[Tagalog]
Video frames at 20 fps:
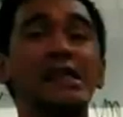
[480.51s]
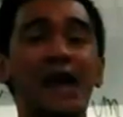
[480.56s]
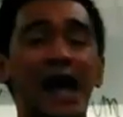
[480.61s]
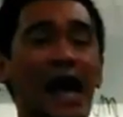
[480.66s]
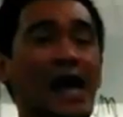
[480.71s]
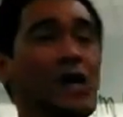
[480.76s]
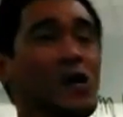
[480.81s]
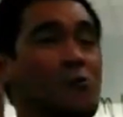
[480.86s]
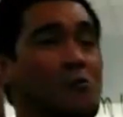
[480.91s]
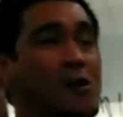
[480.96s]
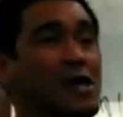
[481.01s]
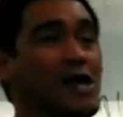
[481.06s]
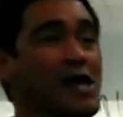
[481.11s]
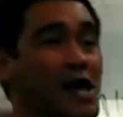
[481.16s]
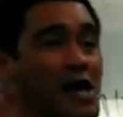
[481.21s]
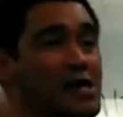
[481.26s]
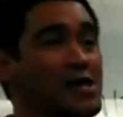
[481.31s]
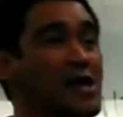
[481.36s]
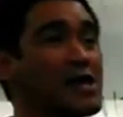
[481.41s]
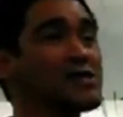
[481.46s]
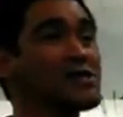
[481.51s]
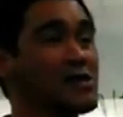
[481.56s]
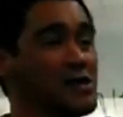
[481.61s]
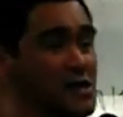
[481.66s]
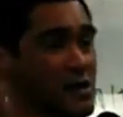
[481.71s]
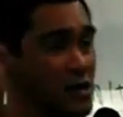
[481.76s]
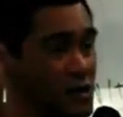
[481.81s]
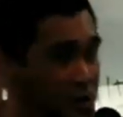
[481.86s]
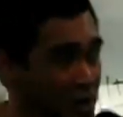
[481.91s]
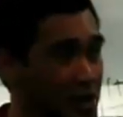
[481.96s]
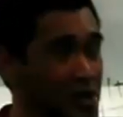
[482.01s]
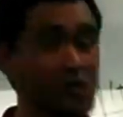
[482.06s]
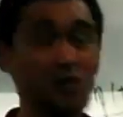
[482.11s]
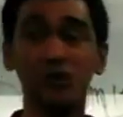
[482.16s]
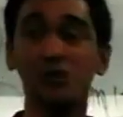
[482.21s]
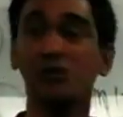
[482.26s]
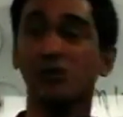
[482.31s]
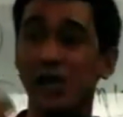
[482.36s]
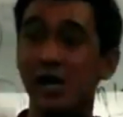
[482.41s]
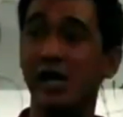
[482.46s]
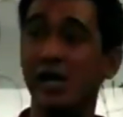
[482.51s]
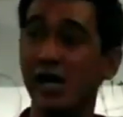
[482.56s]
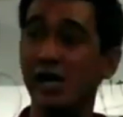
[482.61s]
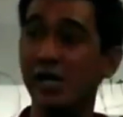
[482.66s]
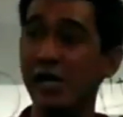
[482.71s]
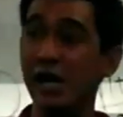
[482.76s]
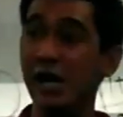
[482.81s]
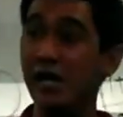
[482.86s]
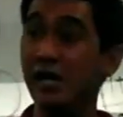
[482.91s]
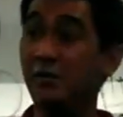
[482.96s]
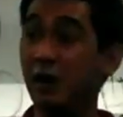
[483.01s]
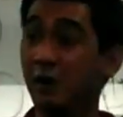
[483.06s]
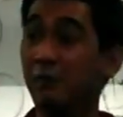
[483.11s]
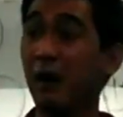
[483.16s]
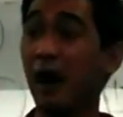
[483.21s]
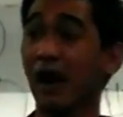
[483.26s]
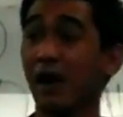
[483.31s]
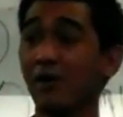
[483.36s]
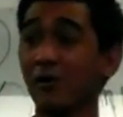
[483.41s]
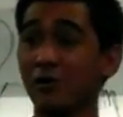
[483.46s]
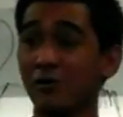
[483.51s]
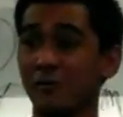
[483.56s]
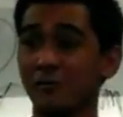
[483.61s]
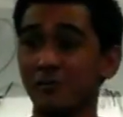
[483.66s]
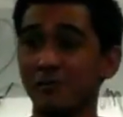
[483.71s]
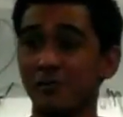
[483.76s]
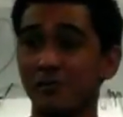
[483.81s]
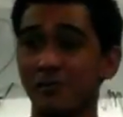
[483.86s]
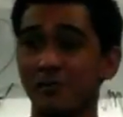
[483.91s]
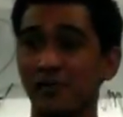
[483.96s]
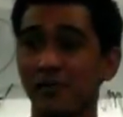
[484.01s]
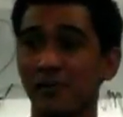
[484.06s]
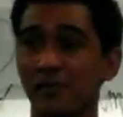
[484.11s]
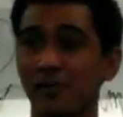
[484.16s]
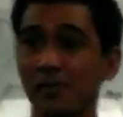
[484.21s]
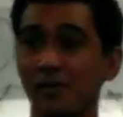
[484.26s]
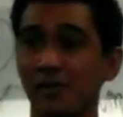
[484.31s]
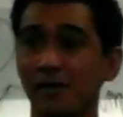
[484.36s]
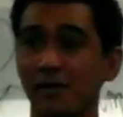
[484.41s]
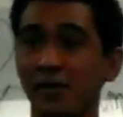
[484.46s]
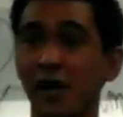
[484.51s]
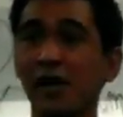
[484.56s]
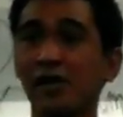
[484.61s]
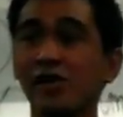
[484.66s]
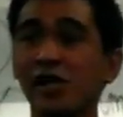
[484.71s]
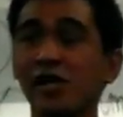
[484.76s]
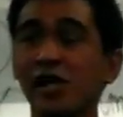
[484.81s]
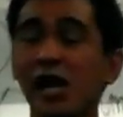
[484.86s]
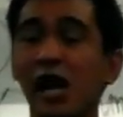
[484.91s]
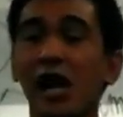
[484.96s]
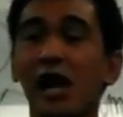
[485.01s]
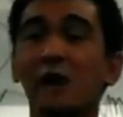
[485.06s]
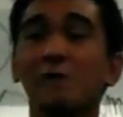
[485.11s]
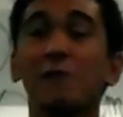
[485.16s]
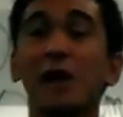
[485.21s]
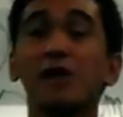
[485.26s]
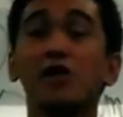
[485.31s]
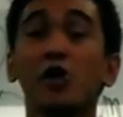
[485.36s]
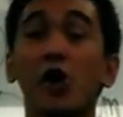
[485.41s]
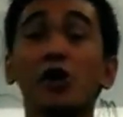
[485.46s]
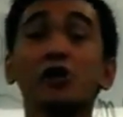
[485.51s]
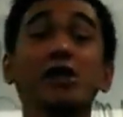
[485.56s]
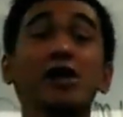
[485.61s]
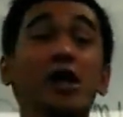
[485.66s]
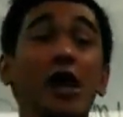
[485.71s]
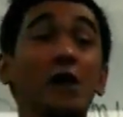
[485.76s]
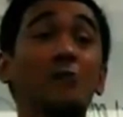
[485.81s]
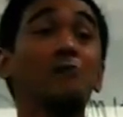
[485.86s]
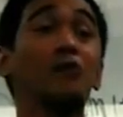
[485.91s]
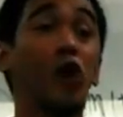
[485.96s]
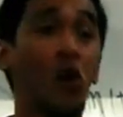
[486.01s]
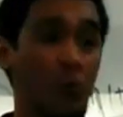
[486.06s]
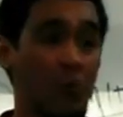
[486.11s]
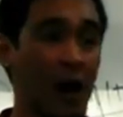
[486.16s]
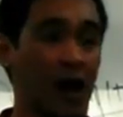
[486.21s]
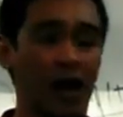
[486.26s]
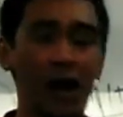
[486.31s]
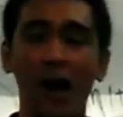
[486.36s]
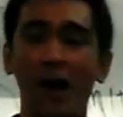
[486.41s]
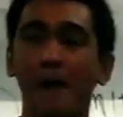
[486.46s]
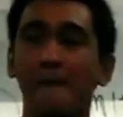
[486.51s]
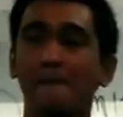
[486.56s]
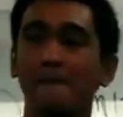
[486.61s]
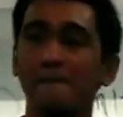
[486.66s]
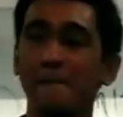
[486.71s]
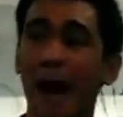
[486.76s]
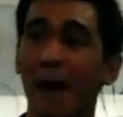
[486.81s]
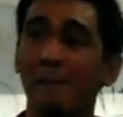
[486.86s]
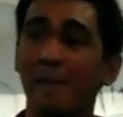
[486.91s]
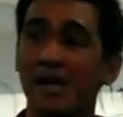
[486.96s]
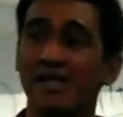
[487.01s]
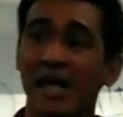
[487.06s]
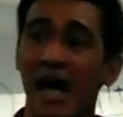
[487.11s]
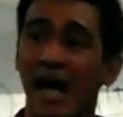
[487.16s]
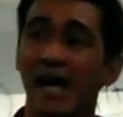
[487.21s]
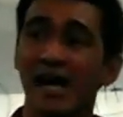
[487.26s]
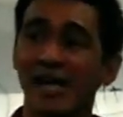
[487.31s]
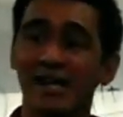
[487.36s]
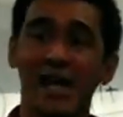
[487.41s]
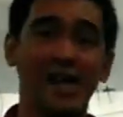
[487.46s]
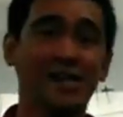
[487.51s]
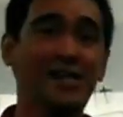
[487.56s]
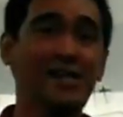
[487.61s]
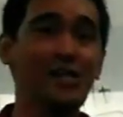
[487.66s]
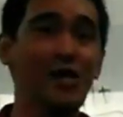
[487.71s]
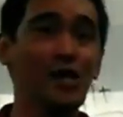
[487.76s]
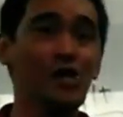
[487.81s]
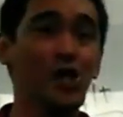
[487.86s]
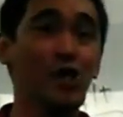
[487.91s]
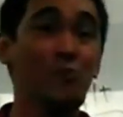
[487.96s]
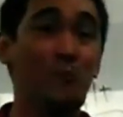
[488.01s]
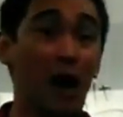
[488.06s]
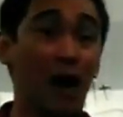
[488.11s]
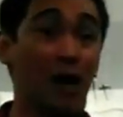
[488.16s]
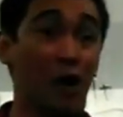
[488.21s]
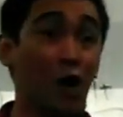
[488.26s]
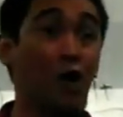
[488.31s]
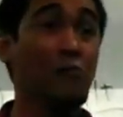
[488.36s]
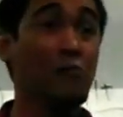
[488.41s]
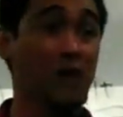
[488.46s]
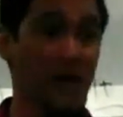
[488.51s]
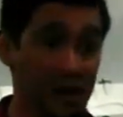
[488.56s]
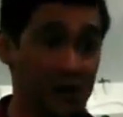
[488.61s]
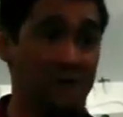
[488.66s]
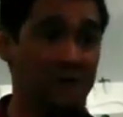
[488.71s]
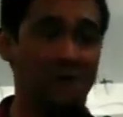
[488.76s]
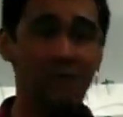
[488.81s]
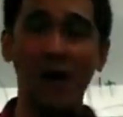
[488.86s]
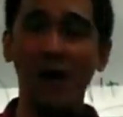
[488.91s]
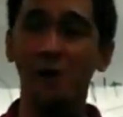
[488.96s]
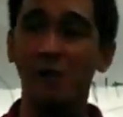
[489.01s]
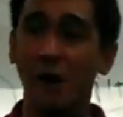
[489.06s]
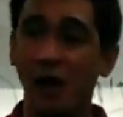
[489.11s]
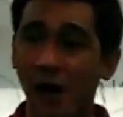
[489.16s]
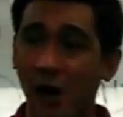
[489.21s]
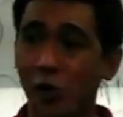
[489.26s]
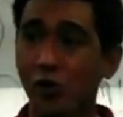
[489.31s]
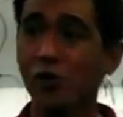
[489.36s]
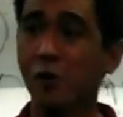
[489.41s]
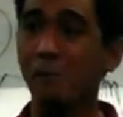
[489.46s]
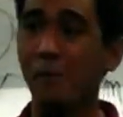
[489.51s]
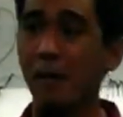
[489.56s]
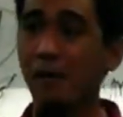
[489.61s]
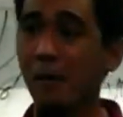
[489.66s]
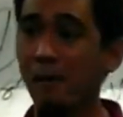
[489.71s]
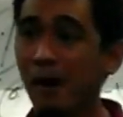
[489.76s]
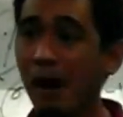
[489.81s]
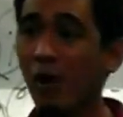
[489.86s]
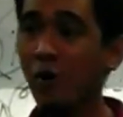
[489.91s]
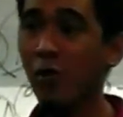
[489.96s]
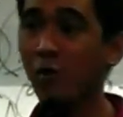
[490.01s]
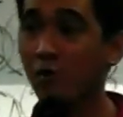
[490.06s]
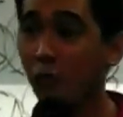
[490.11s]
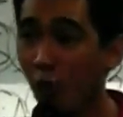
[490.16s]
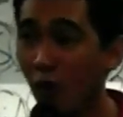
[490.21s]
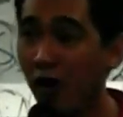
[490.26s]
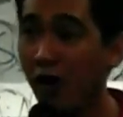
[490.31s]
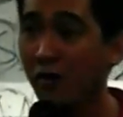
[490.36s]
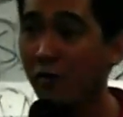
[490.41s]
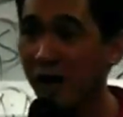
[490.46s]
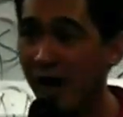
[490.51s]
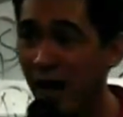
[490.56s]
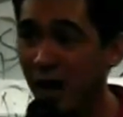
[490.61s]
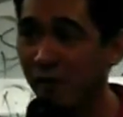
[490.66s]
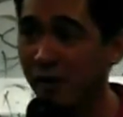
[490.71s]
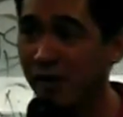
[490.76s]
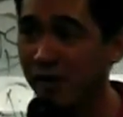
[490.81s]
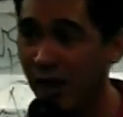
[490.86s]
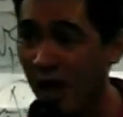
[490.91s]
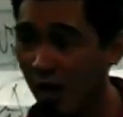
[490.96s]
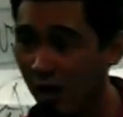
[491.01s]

niayong bigyan ng chance yung sarili nila na magbago. Na hindi nila lang by joining AIM Global, babasagin natin dito yung mga wrong belief para magkaroon ng pagbabago ang buhay ng maraming